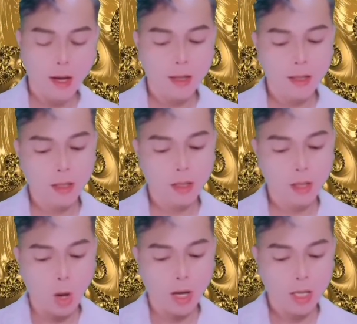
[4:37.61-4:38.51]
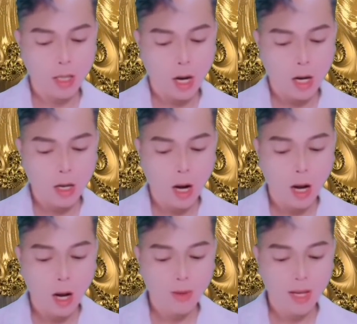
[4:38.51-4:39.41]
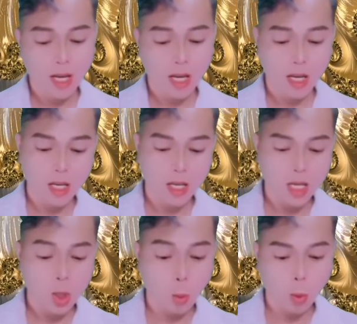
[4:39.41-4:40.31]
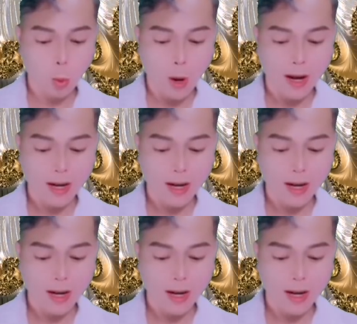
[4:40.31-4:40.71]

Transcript: Đêm nay anh nhân sẽ lại đây để mà chăm sóc cho em.